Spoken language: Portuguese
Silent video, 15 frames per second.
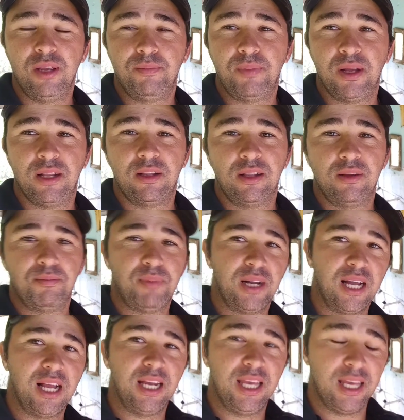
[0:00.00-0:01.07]
aí pra, pra
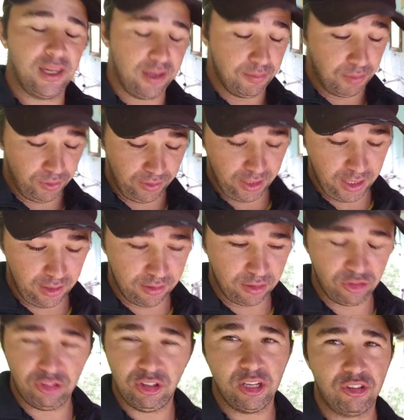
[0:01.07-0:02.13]
galera, irmão dele,
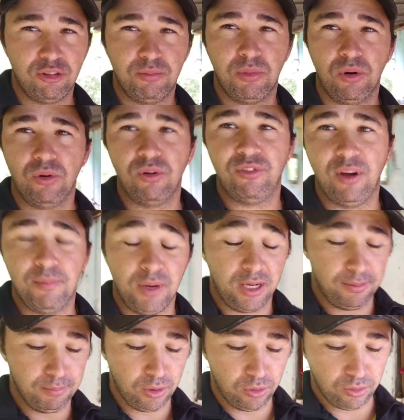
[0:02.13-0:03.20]
gente boa,
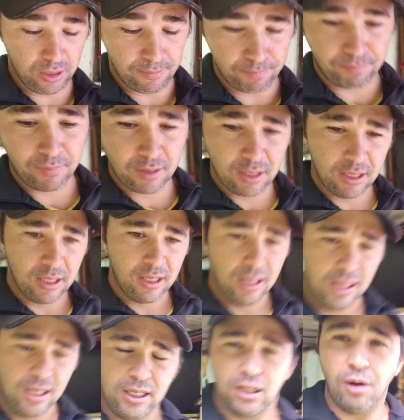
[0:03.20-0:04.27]
família boa.
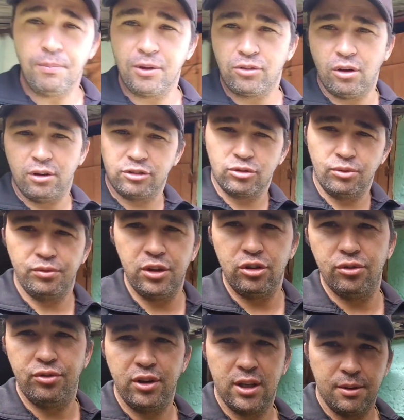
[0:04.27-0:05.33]
Então pessoal, antes que o
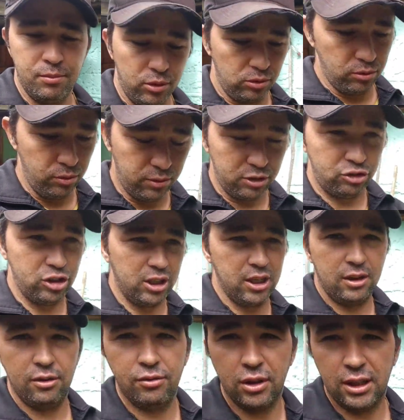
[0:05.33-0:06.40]
vídeo fica muito longe,
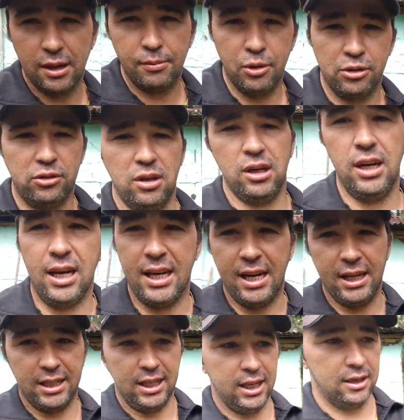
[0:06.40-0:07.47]
né, vou estar tá mostrando a
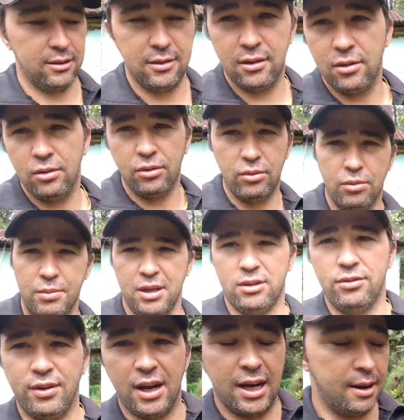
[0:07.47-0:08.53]
carteira, senão eu
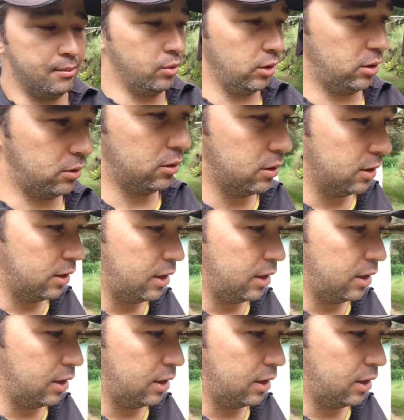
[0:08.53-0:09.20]
começo a falar muito.